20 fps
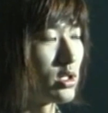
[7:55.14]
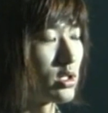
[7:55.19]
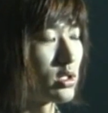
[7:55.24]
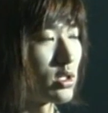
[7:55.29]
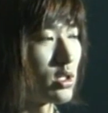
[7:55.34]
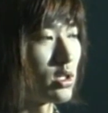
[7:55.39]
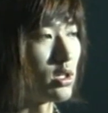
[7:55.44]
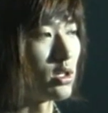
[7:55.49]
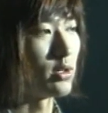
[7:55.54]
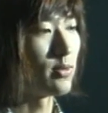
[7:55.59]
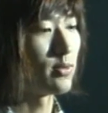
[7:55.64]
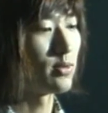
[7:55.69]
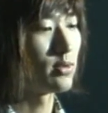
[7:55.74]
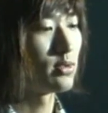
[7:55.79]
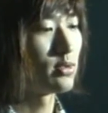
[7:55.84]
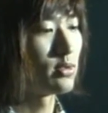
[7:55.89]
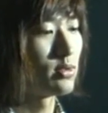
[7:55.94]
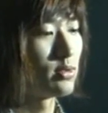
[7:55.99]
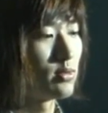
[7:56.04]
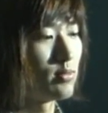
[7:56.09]
かなくて、
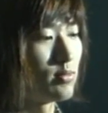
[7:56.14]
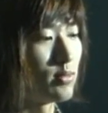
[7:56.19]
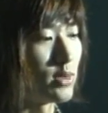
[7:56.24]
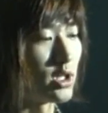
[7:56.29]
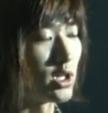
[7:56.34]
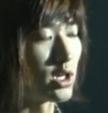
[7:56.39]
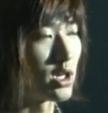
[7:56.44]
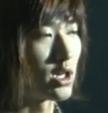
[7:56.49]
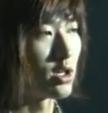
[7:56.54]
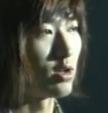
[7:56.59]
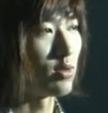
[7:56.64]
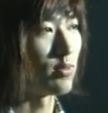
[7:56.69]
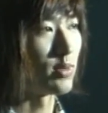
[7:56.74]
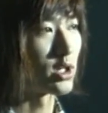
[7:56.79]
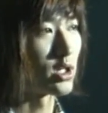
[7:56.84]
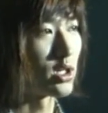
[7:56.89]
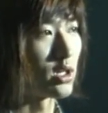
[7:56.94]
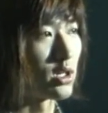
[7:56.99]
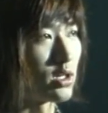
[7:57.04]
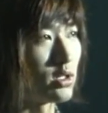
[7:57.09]
まあ、流れを
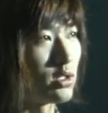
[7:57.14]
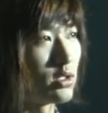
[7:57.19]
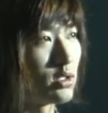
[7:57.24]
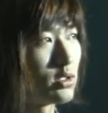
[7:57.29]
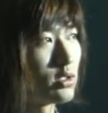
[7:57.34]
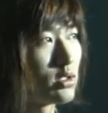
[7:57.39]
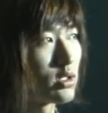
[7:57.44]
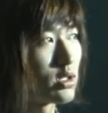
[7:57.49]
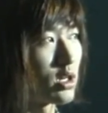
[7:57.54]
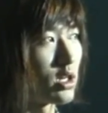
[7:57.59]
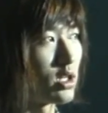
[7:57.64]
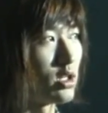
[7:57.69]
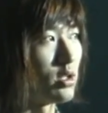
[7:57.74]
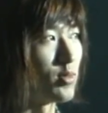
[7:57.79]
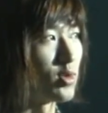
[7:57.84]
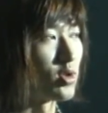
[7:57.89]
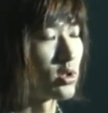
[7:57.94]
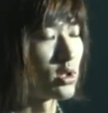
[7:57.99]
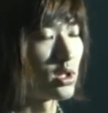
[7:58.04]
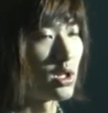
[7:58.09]
また
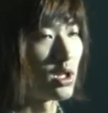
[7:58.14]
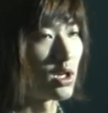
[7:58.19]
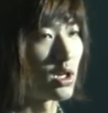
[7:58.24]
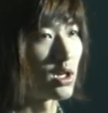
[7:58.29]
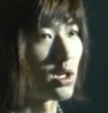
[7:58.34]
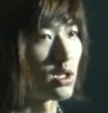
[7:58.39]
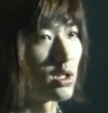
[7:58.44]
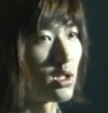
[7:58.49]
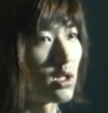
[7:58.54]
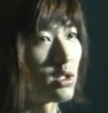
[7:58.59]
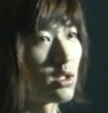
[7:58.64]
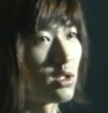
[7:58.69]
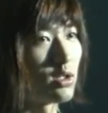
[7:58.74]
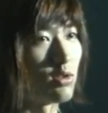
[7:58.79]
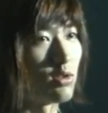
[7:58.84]
彼に持っていかれたっ